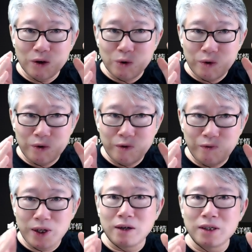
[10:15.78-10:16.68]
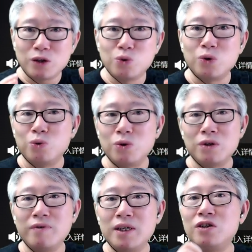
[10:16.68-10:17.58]
能够问到这个准
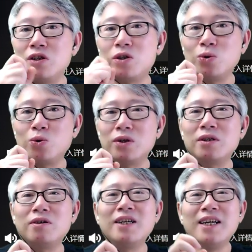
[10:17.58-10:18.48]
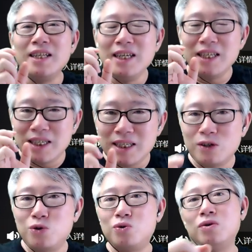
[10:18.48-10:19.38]
准确问题去搜索的时候，你
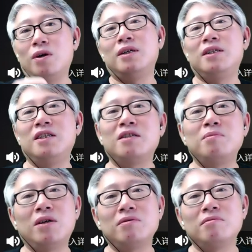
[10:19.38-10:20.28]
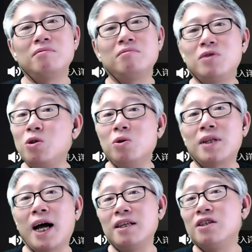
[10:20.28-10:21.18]
只需要呢几十秒就
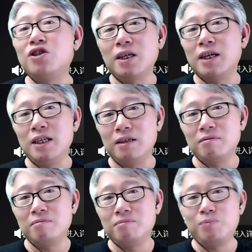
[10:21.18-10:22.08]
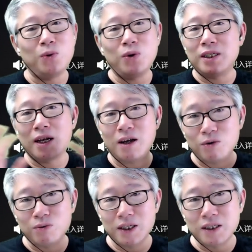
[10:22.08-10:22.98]
有答案，直接给你。 不会像
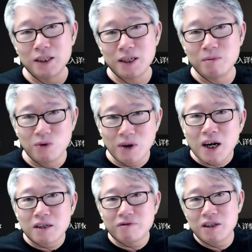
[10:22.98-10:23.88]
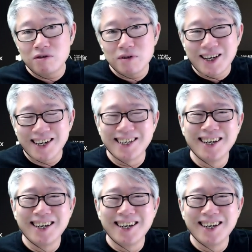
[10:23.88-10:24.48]
老胡的这个节目弄个二十分钟，